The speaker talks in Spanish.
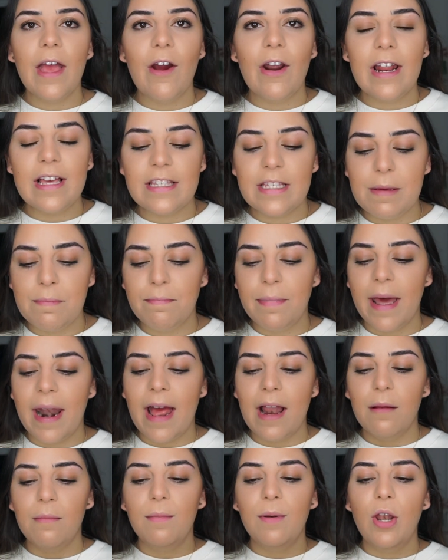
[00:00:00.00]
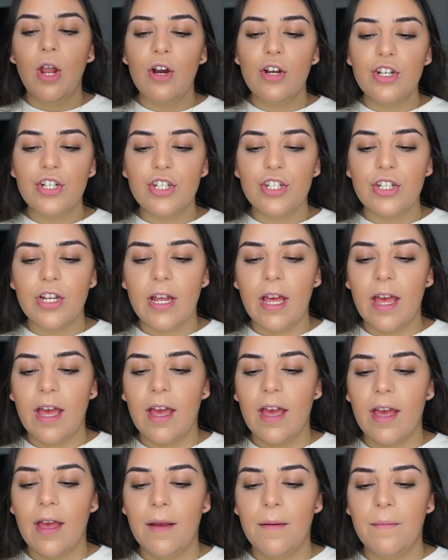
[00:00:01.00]
ahora sí, para el blush,
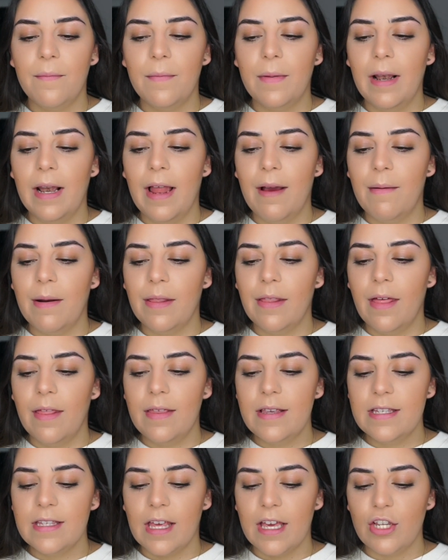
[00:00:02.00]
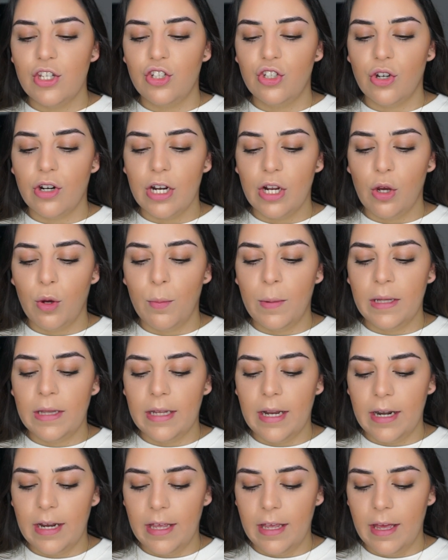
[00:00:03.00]
em, la verdad es que yo
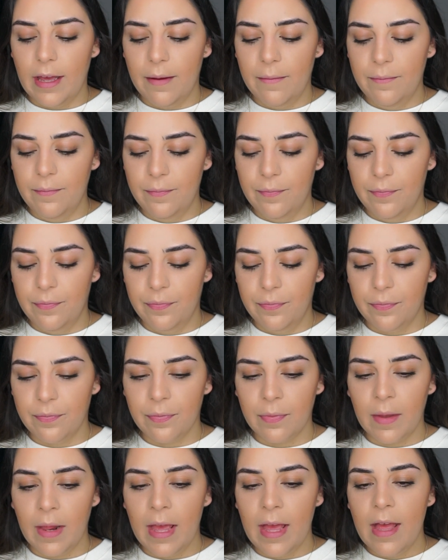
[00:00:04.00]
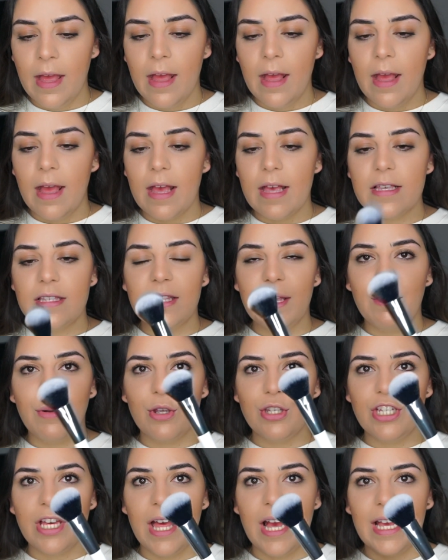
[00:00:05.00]
recomendaría esta
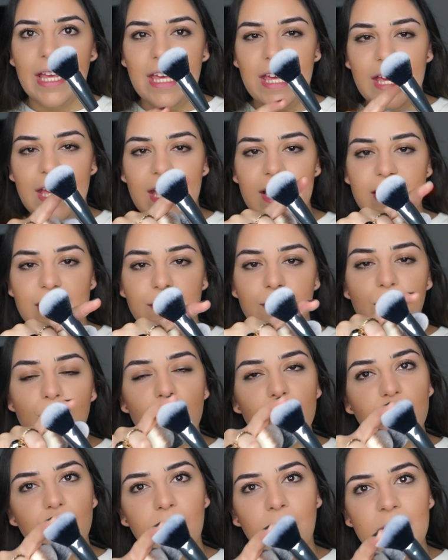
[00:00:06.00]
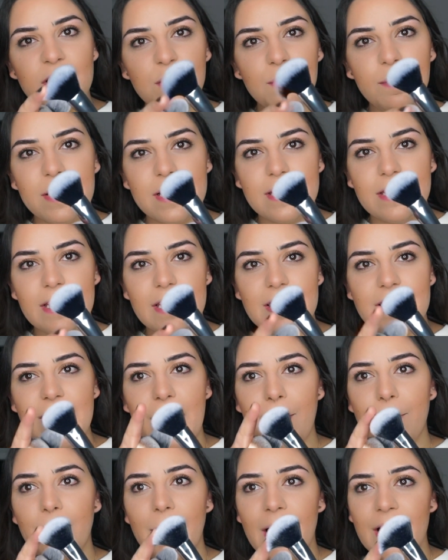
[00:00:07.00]
brocha de aquí que es mucho más
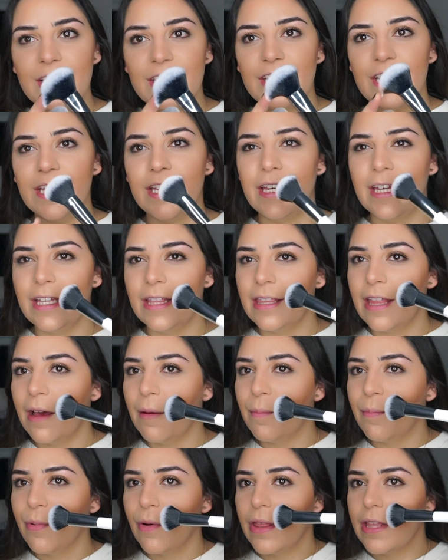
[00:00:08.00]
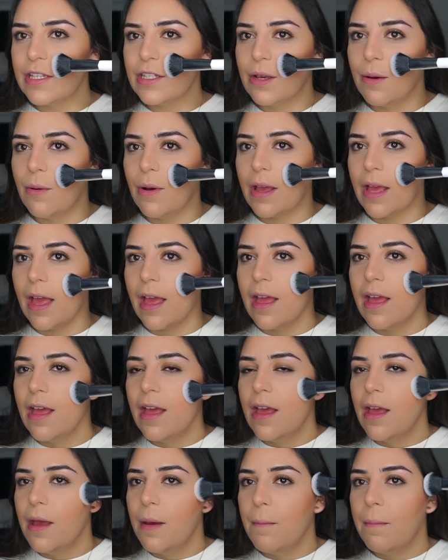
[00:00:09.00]
precisa, más chiquita, puedes como que
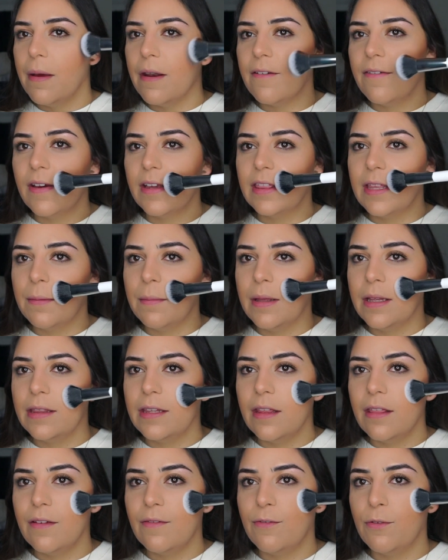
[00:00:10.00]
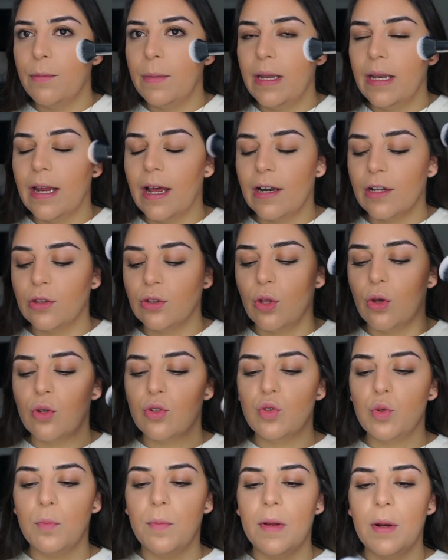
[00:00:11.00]
perfectamente difuminar todo
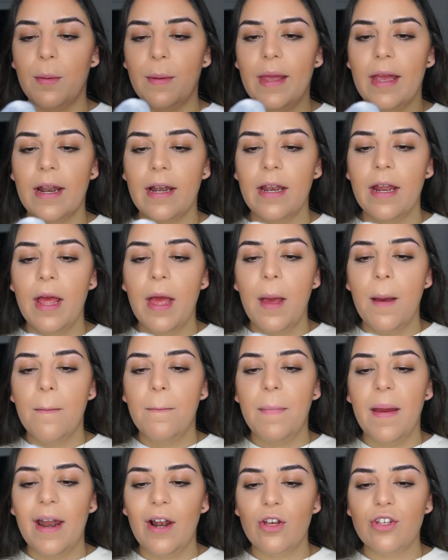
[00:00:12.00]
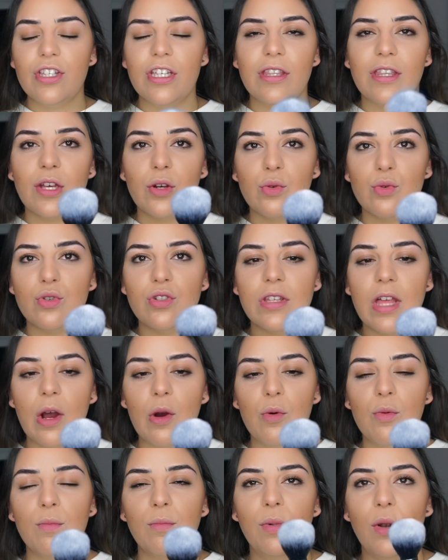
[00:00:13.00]
súper bien pero si te
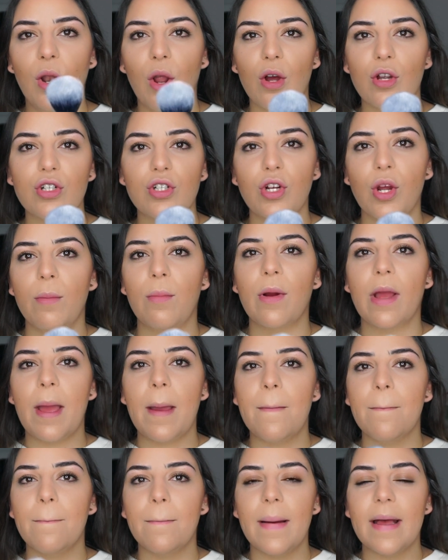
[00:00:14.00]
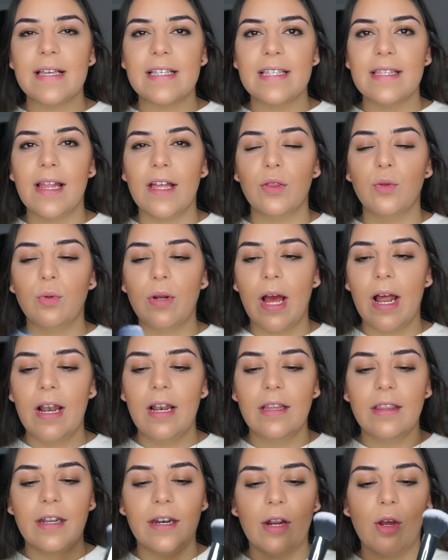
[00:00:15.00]
gusta un blush como que más
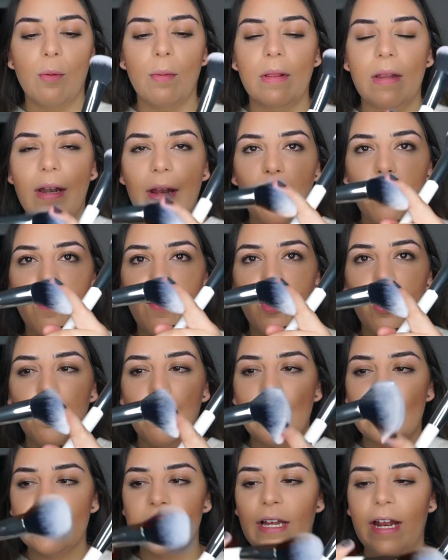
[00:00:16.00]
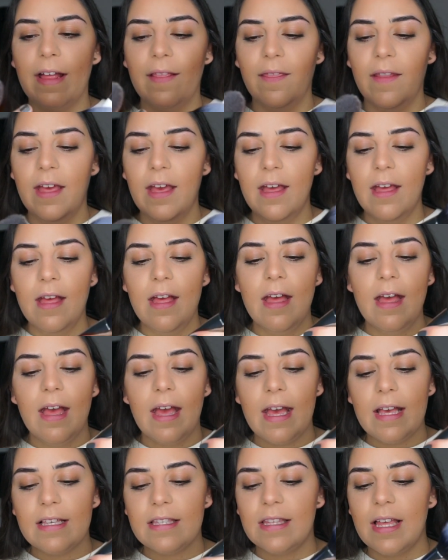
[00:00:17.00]
natural, te recomendaría un poco más grande.
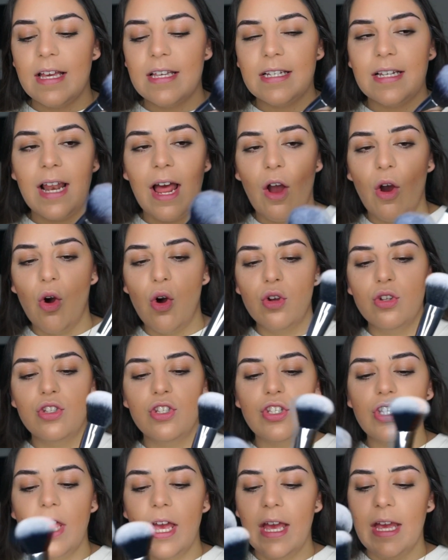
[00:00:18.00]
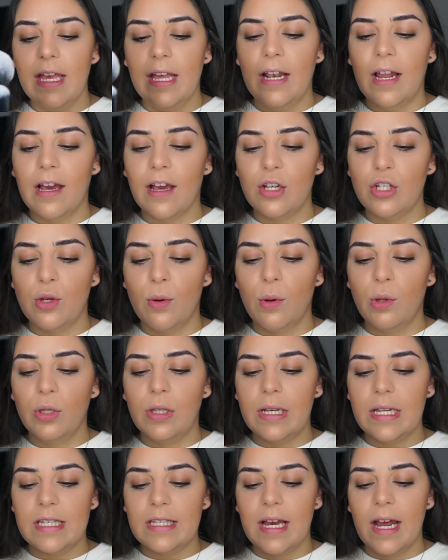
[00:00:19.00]
Esta es la 11 y la que yo voy a
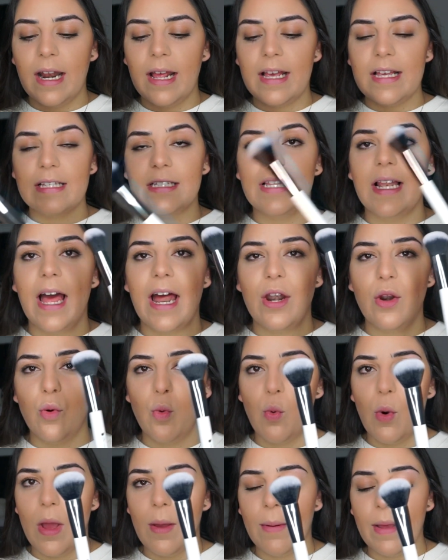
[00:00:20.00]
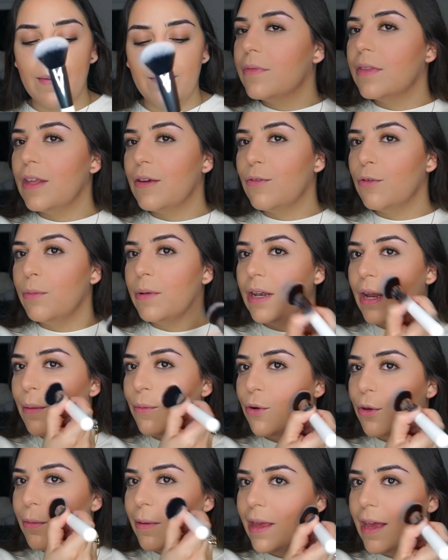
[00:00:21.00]
utilizar es la 9. Difumina
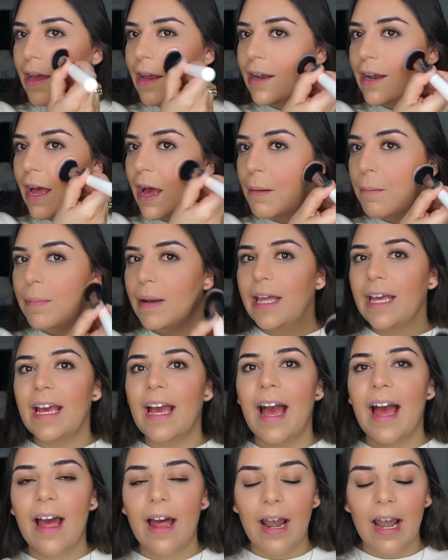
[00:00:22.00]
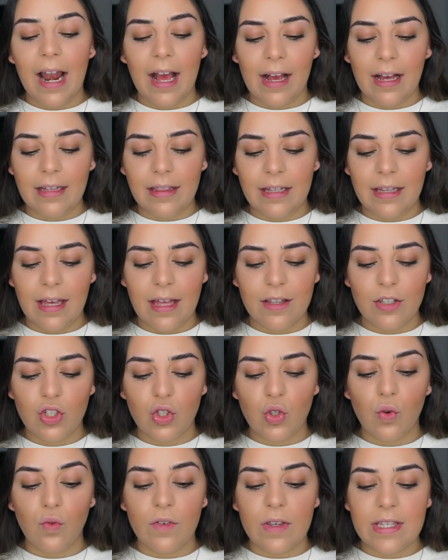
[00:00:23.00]
muy bien, aplica la cantidad
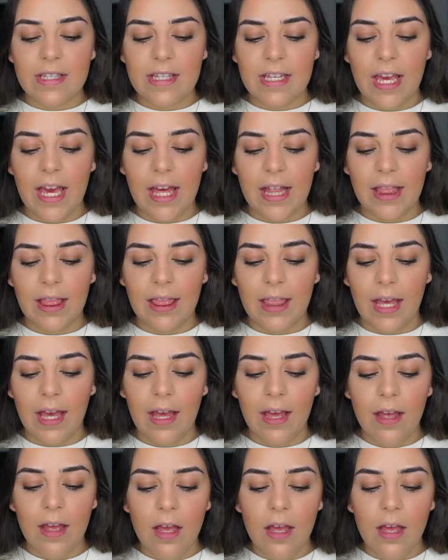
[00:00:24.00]
suficiente,